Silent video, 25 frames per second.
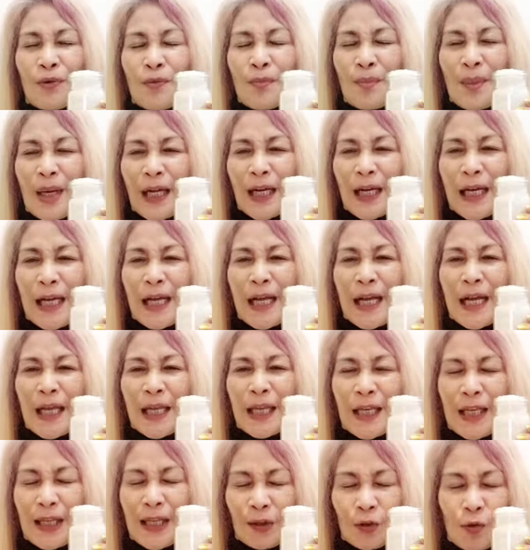
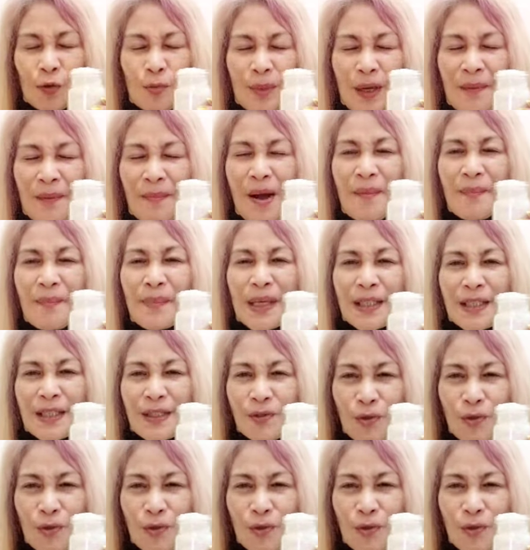maglagay nito mga mamis.